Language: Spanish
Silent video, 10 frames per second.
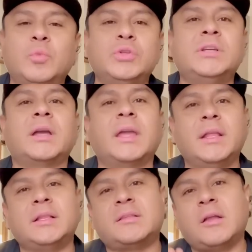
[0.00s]
Mucha
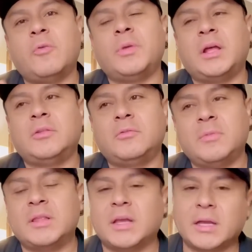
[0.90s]
gente estaba mirando los
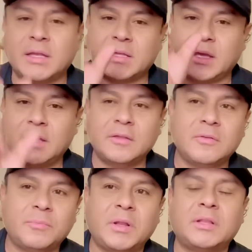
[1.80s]
mensajes en
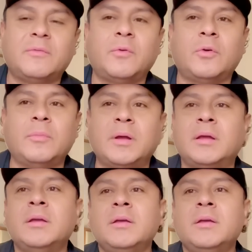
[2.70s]
su plataforma